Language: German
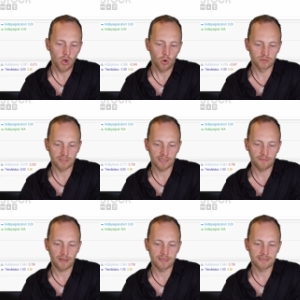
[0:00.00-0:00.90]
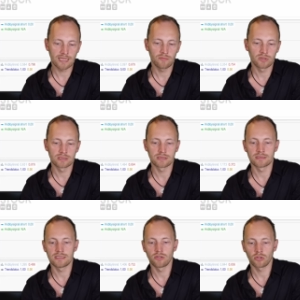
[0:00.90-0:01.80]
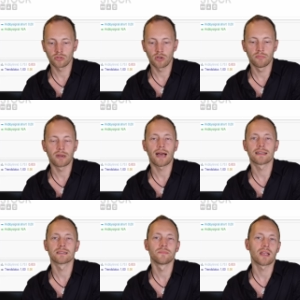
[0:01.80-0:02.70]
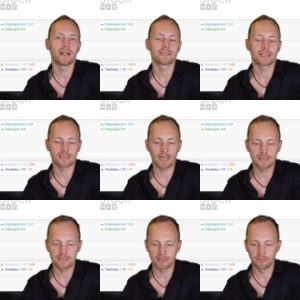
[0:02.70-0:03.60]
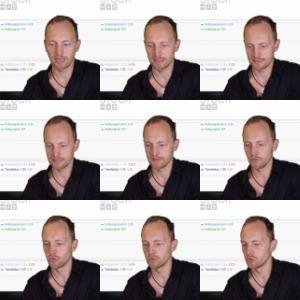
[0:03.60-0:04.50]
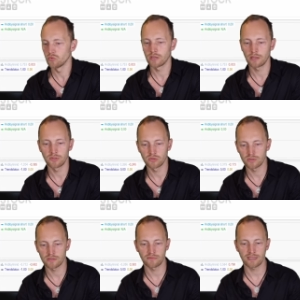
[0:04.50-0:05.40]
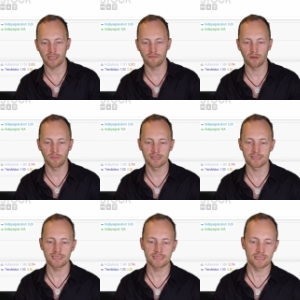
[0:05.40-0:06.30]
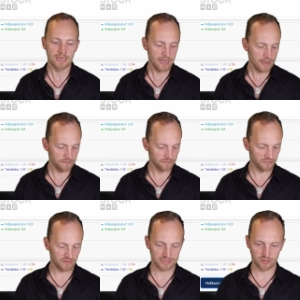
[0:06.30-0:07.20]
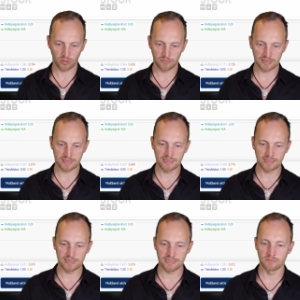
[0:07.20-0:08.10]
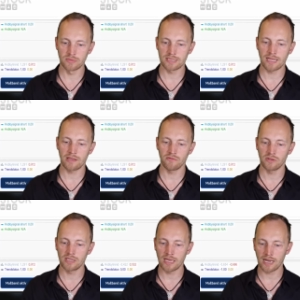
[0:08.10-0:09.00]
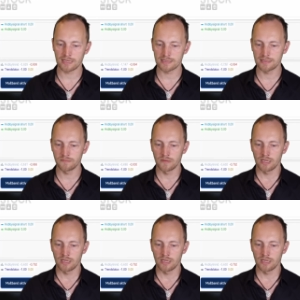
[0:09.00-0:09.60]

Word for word: und dann meine ich damit die Dotcom-Blase, als das alles geplatzt ist. Und nur damit du es vielleicht einfach mal siehst, hm, was dort passiert ist mit der Nvidia-Aktie.